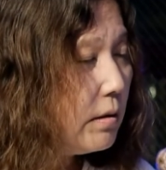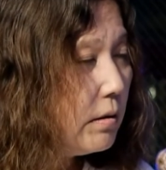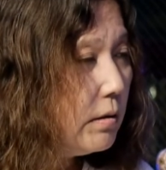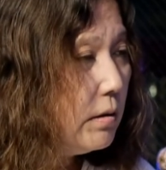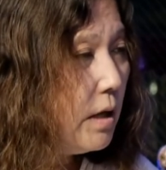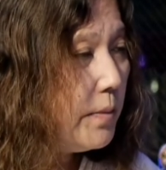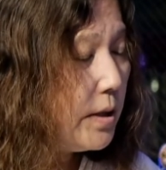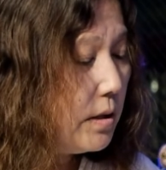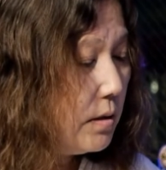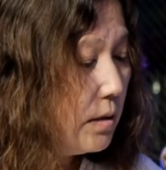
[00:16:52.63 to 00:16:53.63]
鍋
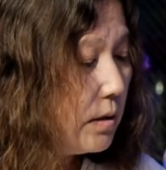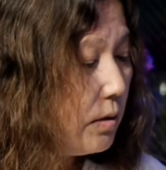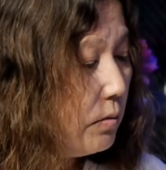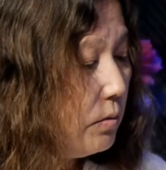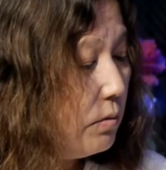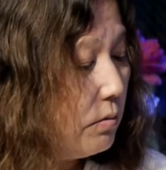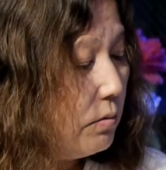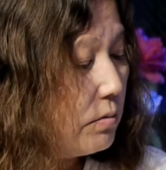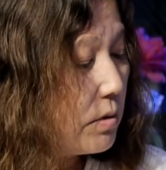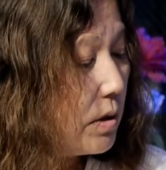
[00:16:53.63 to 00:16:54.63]
かなんかを
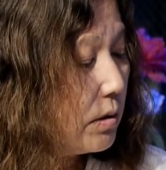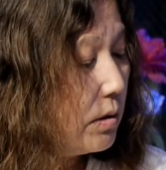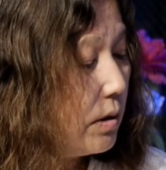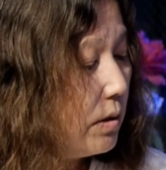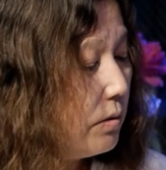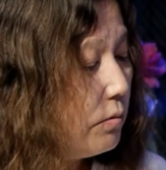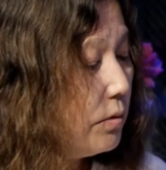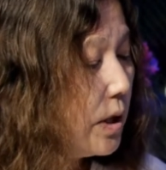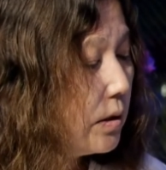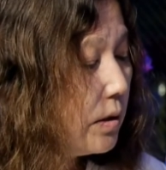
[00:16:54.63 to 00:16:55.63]
こう使ってこ
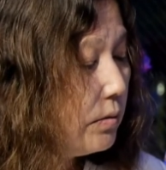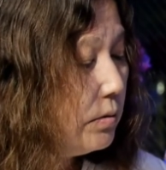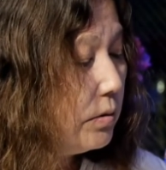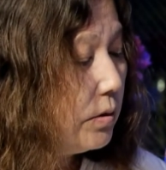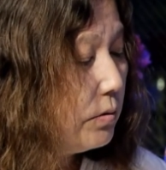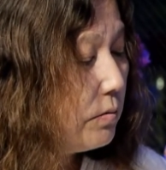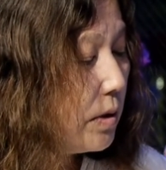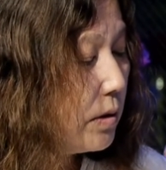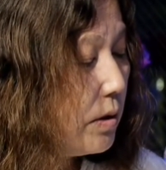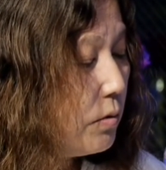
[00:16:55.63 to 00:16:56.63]
うやってるっていうの
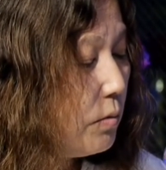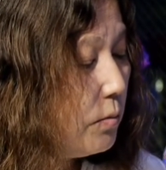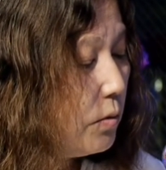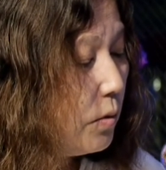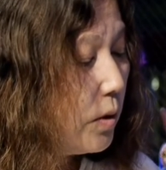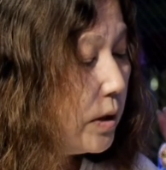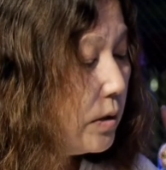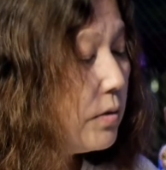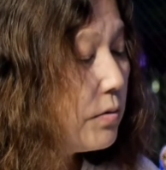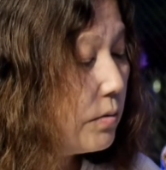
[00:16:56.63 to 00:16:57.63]
は結構もうあれ
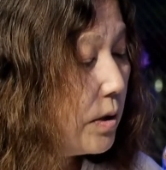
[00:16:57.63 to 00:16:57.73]
ですよね、